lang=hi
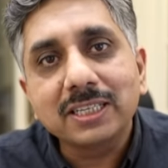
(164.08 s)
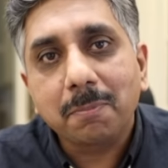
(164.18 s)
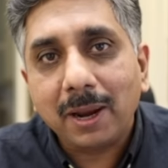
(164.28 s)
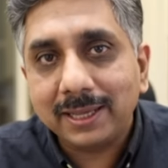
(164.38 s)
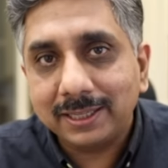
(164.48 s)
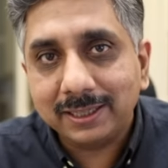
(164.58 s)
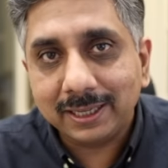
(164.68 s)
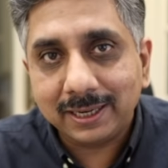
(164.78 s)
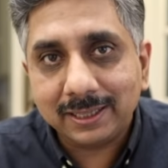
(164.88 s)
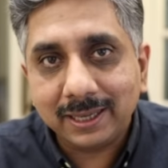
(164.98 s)
की सप्लाई
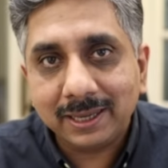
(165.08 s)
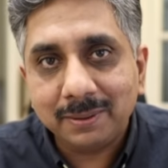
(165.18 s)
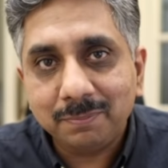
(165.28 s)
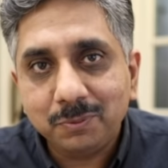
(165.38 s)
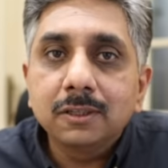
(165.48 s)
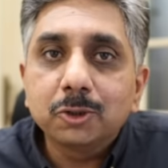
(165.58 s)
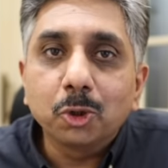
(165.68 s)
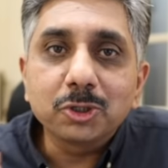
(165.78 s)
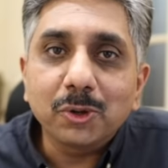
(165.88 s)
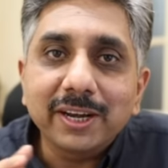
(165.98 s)
देते रहते हैं
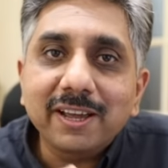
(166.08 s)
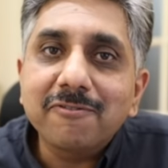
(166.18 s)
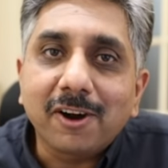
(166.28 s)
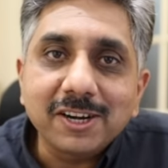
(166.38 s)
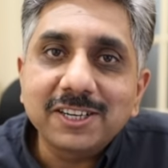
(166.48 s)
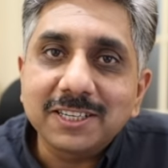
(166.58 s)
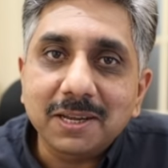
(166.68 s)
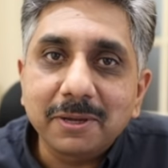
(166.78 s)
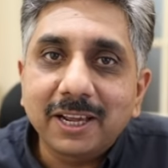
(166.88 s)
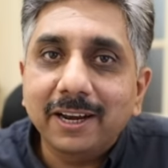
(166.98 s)
दोस्तों इनके फंक्शंस
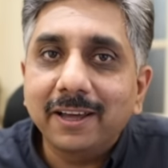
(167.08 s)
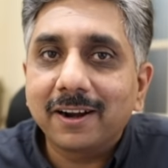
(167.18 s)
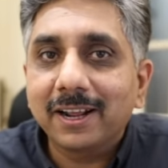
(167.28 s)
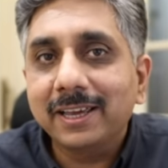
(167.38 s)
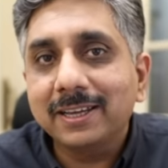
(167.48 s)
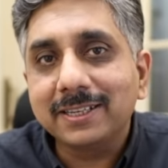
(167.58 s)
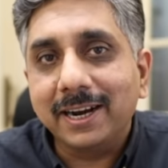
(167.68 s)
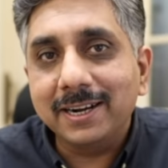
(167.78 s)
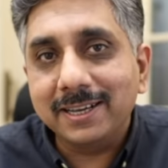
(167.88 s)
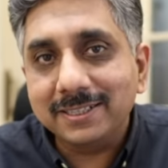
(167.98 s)
अभी क्लियर नहीं हैं
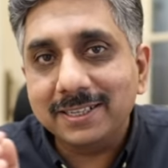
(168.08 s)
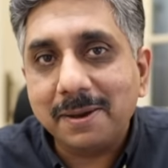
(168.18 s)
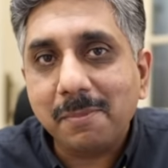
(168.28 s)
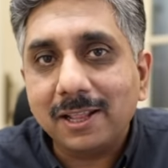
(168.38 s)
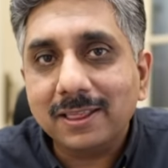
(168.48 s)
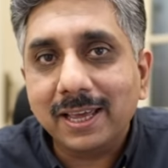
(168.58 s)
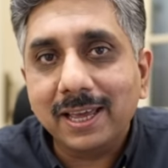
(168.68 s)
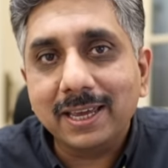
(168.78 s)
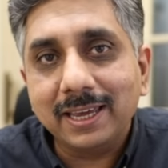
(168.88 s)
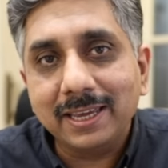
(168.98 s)
साइंटिस्ट ये मानते
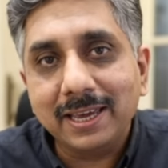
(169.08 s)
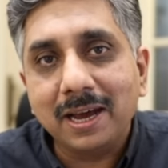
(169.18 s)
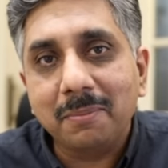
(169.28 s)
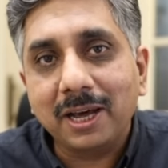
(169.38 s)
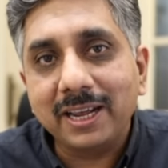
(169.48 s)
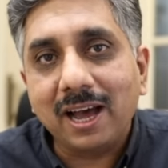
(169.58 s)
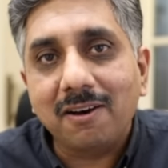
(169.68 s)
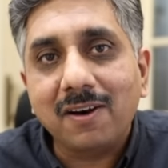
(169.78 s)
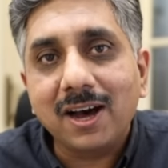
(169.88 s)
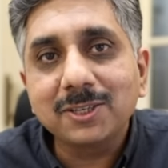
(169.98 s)
हैं कि ये हमारी
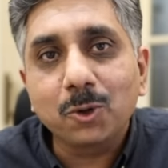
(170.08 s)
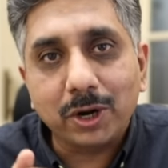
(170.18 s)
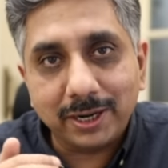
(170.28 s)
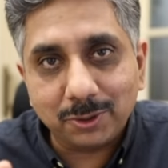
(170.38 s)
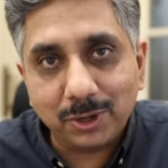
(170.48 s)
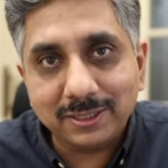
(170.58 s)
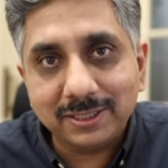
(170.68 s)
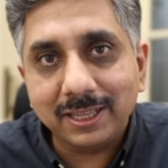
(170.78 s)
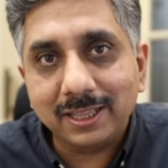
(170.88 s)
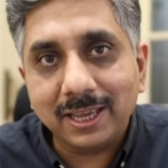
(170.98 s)
आवाज़ को रेजोनेंस
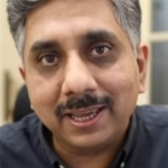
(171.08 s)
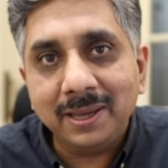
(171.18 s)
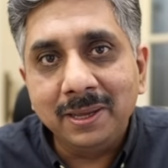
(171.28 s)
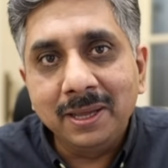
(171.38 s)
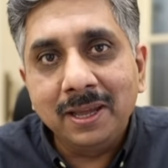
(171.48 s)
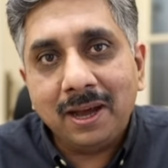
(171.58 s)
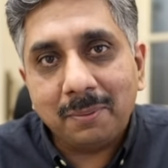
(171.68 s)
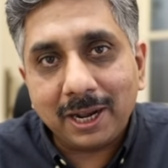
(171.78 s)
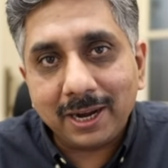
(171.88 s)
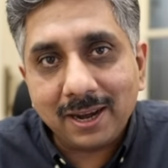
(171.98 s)
देते हैं
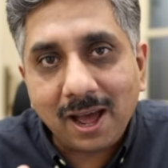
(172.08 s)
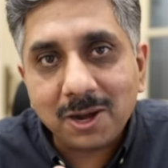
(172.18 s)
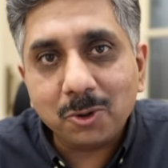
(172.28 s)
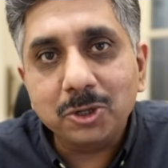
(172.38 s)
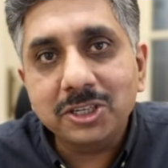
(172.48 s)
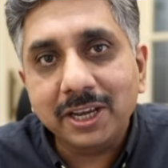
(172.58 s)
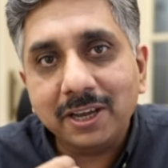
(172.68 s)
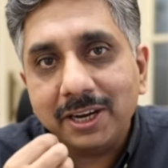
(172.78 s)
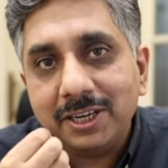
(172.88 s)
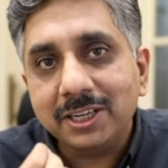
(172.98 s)
हमारे नाक को
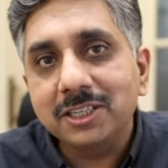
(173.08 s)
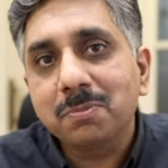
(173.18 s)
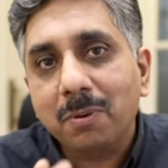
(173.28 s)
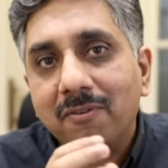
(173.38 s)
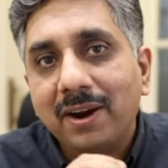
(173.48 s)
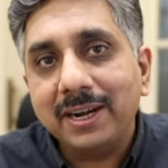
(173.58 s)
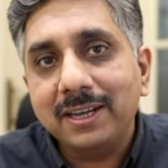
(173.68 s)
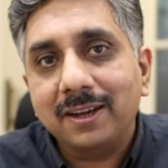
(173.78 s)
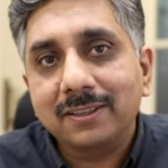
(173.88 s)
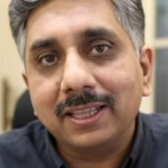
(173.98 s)
सिक्रीशंस प्रोवाइड
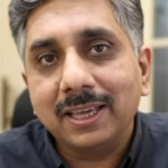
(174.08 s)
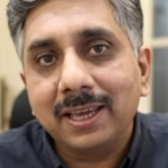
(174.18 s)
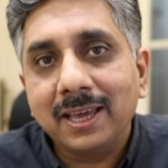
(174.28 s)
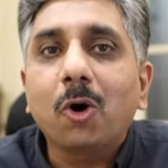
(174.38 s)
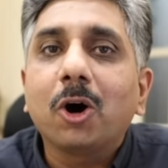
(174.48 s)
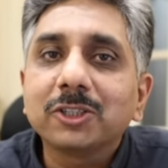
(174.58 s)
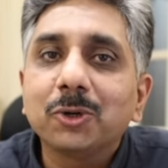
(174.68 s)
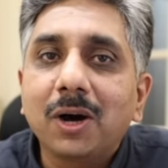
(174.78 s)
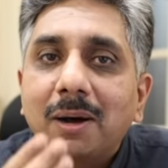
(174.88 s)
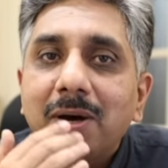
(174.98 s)
करते हैं और
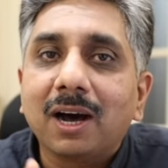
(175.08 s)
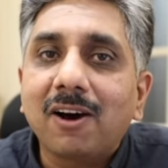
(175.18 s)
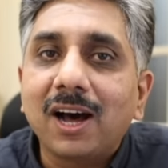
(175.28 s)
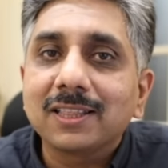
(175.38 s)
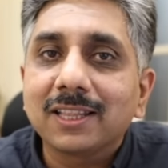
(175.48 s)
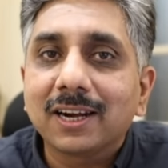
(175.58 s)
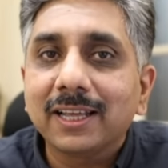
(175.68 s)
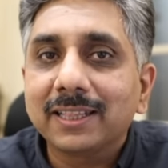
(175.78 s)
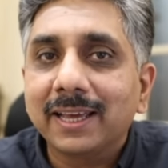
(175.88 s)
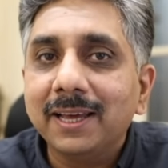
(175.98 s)
जो हम हवा अंदर
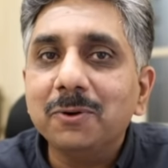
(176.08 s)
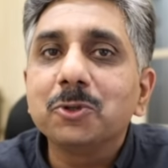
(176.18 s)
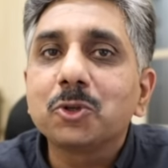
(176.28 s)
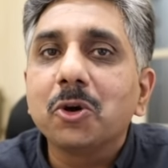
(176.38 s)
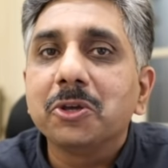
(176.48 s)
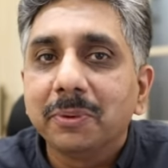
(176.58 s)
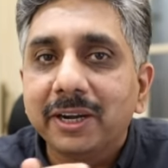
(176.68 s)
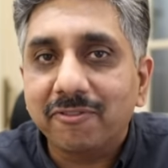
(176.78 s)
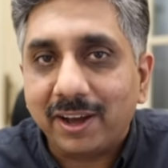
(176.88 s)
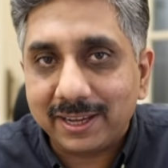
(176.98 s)
लेते हैं उसको
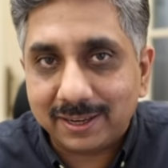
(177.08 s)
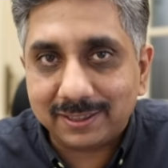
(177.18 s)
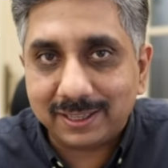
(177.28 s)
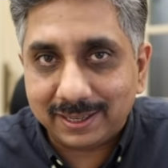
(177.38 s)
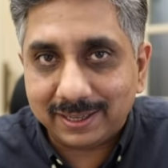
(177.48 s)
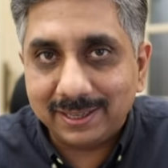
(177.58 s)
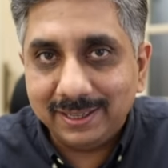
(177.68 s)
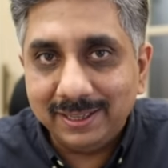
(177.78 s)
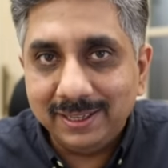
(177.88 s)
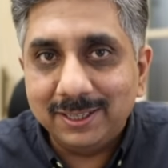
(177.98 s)
ह्यूमिडिफाई करते हैं
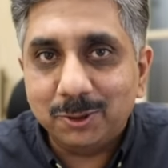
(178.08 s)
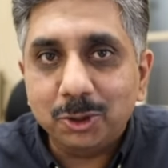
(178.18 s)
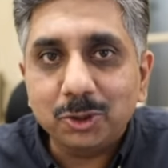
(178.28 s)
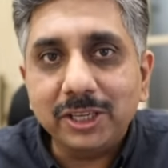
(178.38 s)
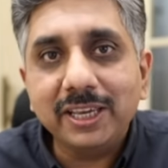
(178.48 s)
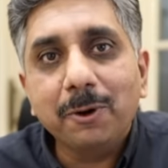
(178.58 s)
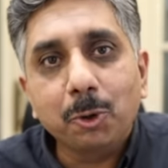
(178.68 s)
दोस्तों ये